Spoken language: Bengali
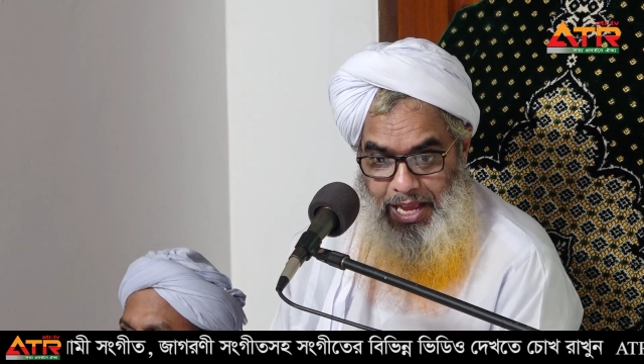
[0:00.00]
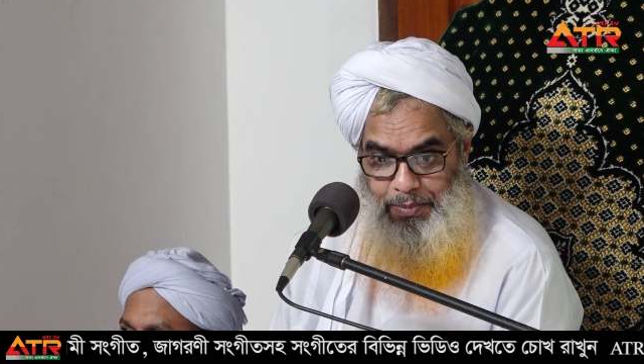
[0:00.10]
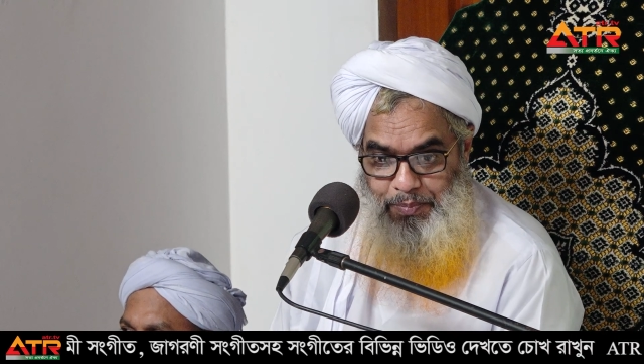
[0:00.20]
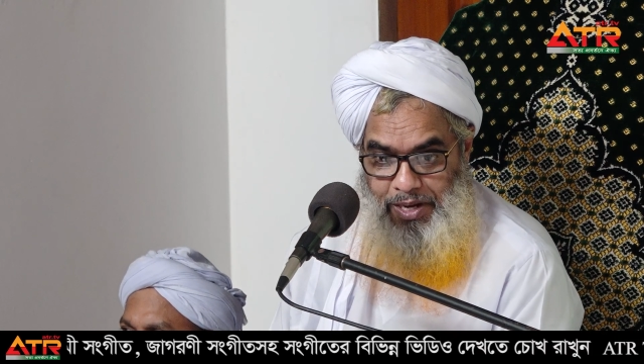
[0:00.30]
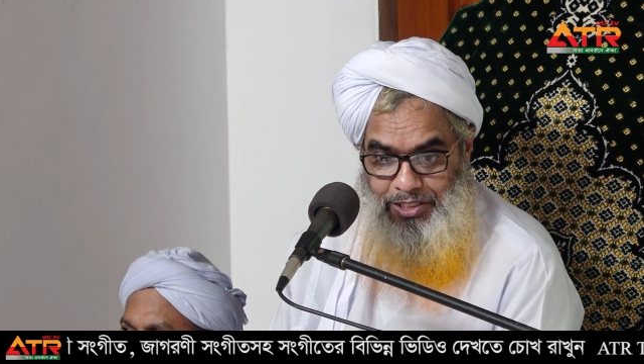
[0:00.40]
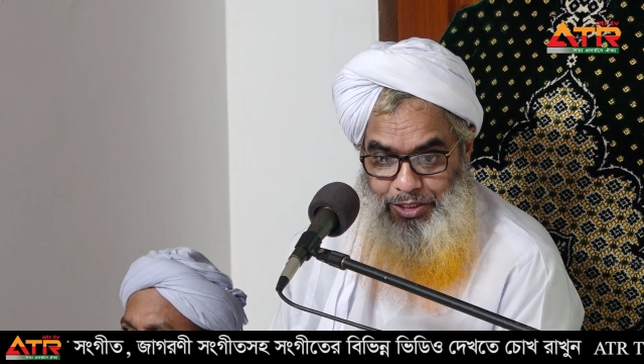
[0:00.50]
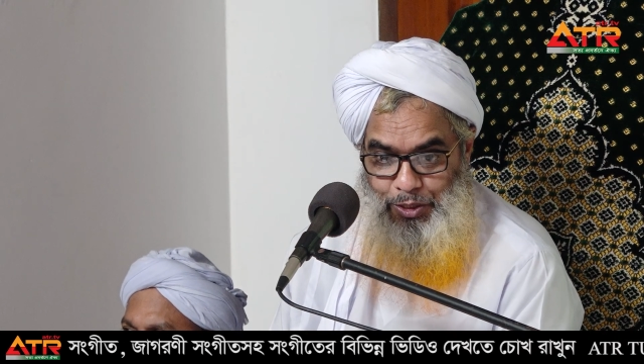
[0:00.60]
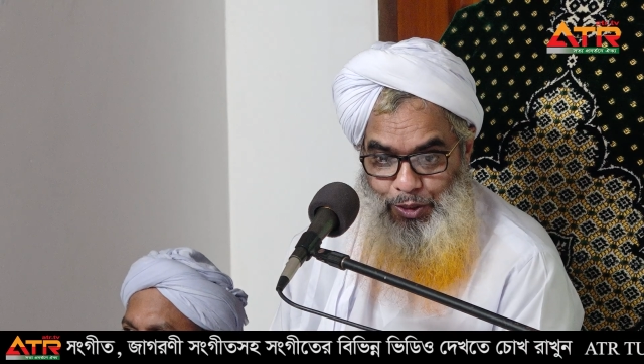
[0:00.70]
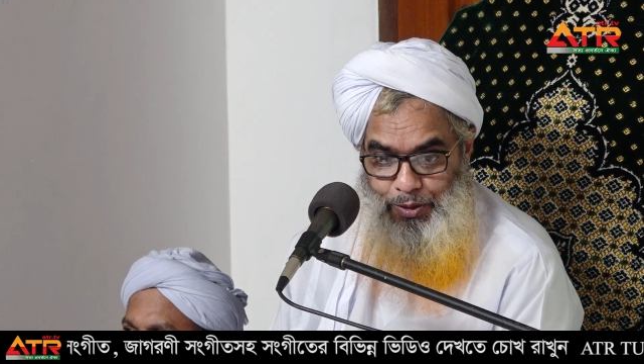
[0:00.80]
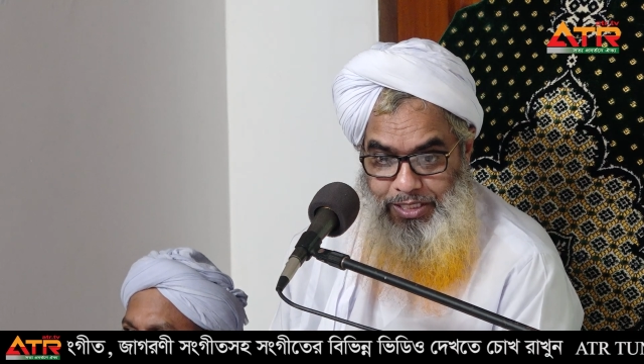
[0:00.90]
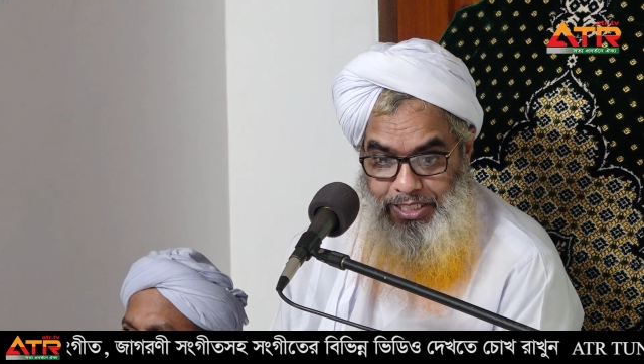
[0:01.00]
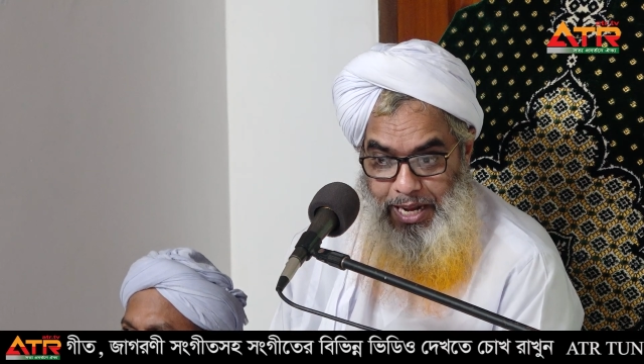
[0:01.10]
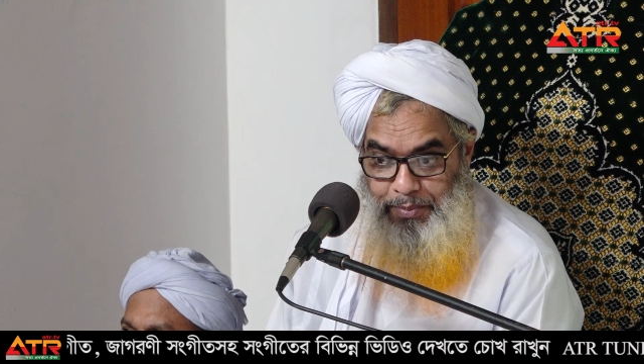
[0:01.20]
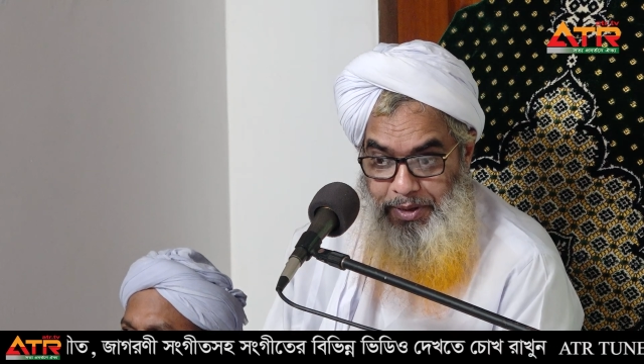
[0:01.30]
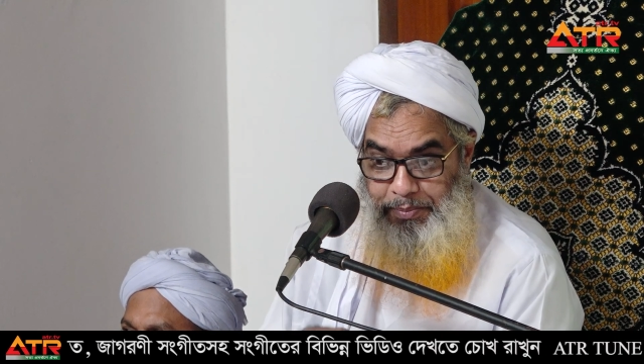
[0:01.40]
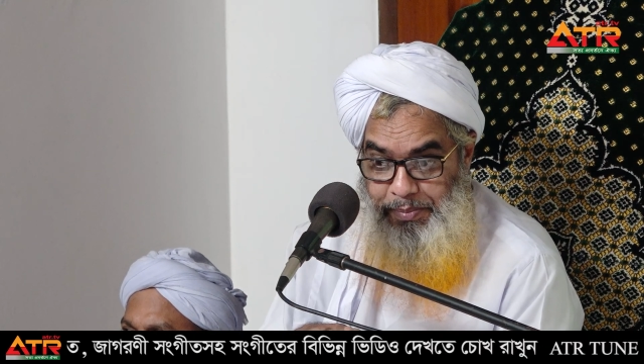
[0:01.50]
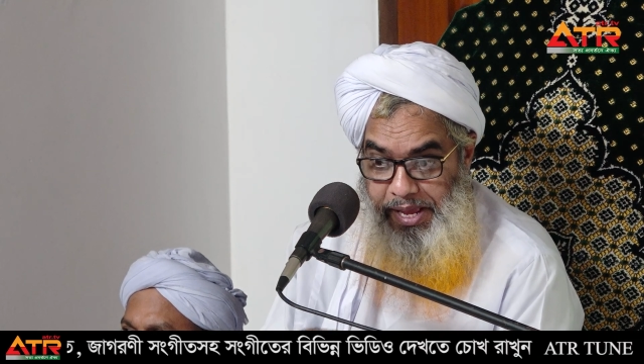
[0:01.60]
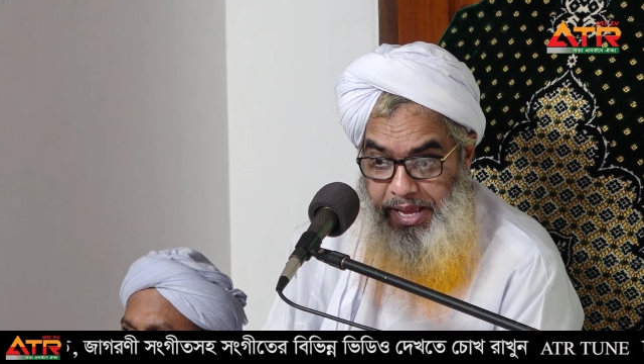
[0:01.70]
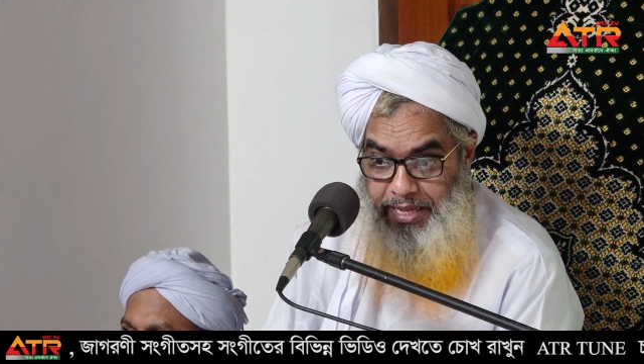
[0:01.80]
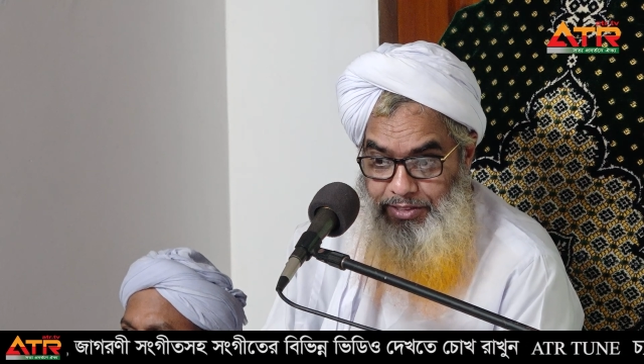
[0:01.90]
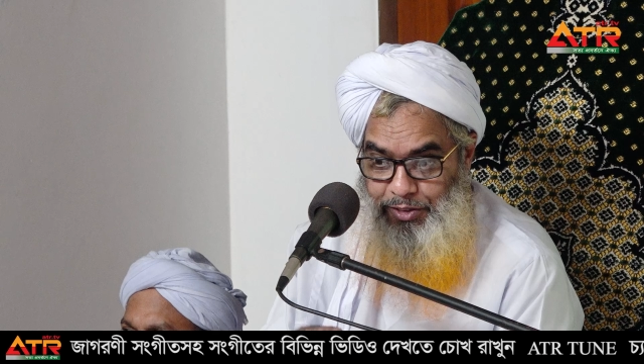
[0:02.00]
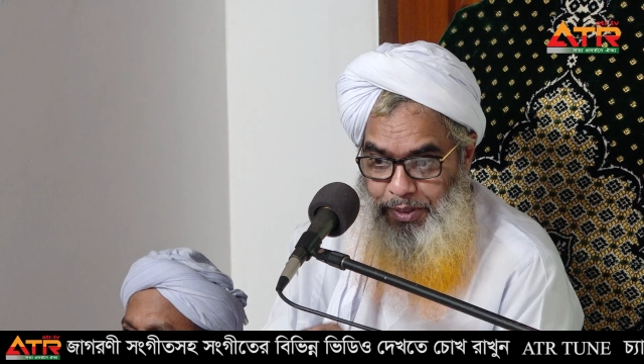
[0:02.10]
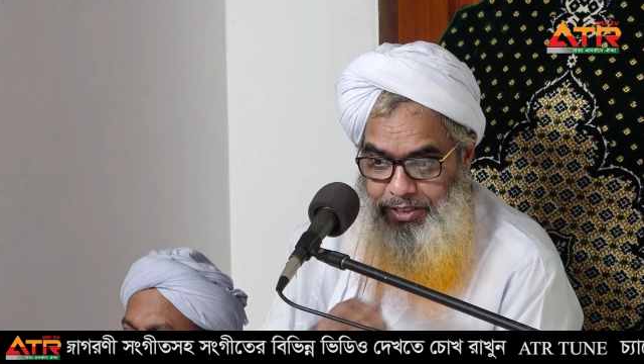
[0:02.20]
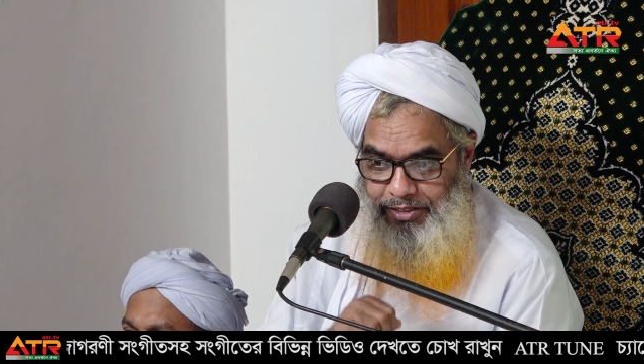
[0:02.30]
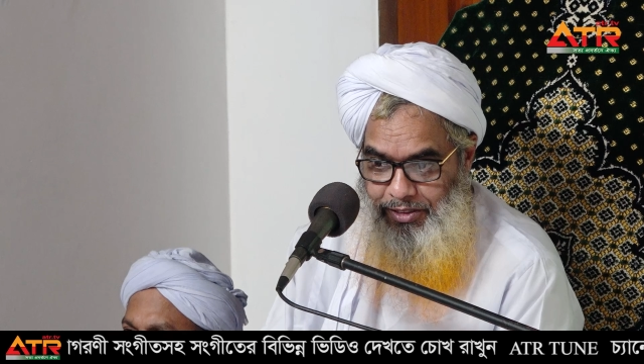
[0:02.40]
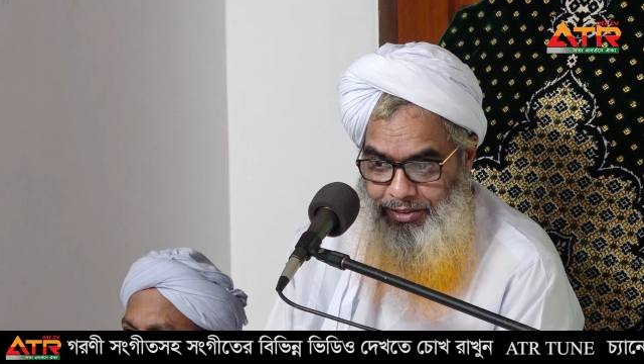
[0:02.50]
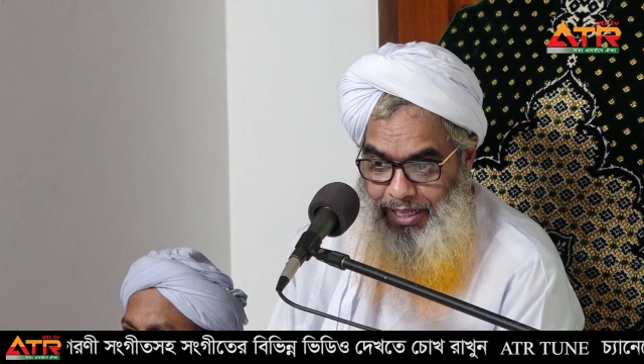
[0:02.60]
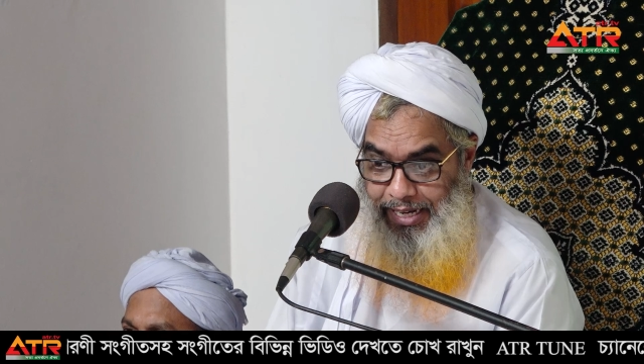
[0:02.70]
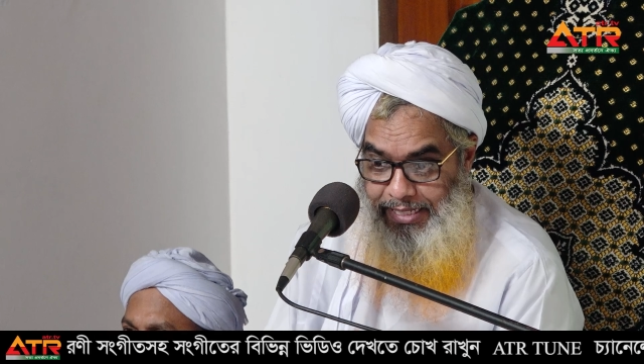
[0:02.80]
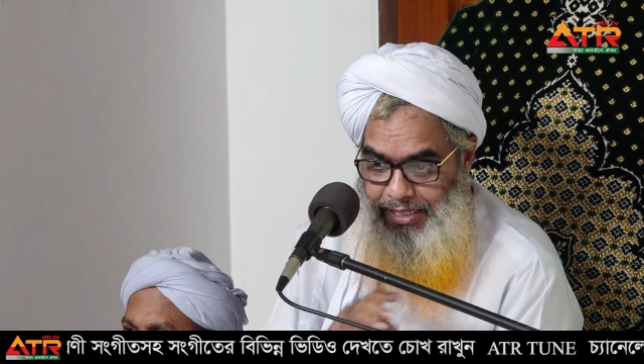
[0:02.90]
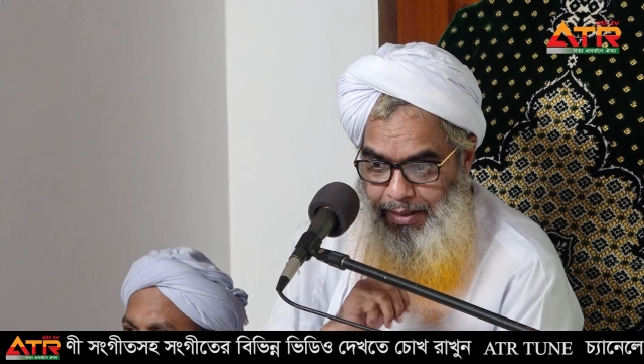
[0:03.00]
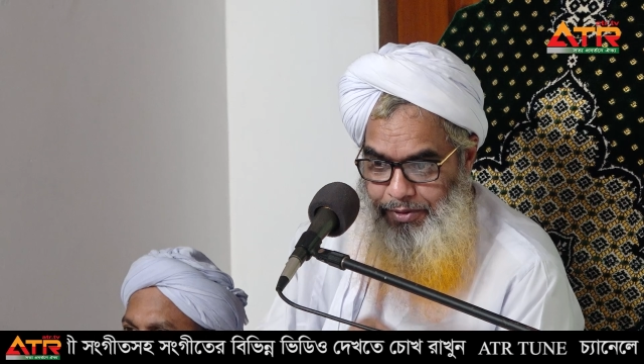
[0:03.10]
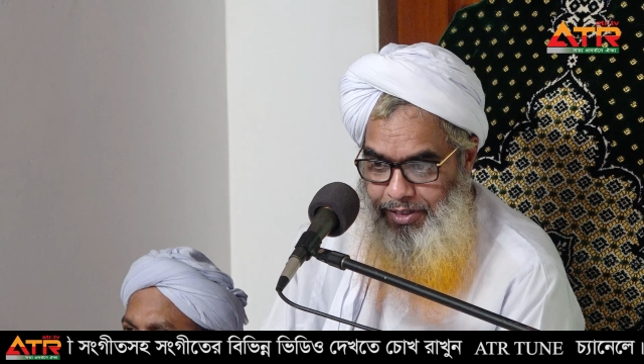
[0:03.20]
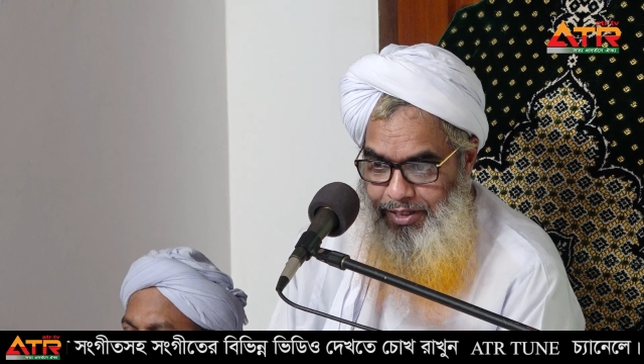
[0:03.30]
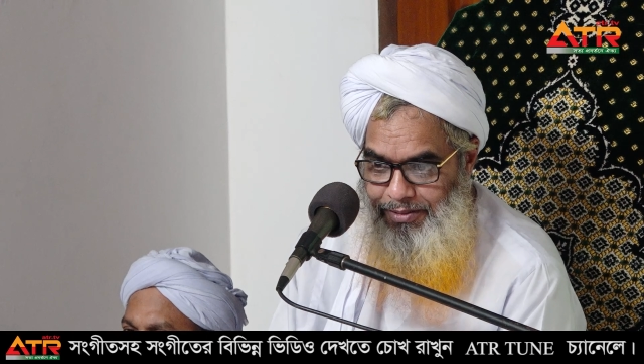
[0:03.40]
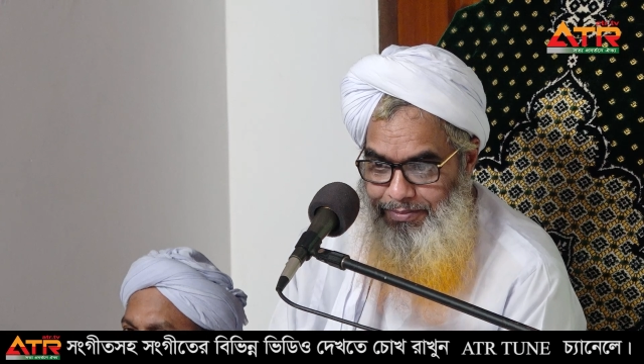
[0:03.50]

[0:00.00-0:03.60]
এই পাঁচটি হলো ইসলামের বেজ ভিত্তি তাহলে ইসলাম কি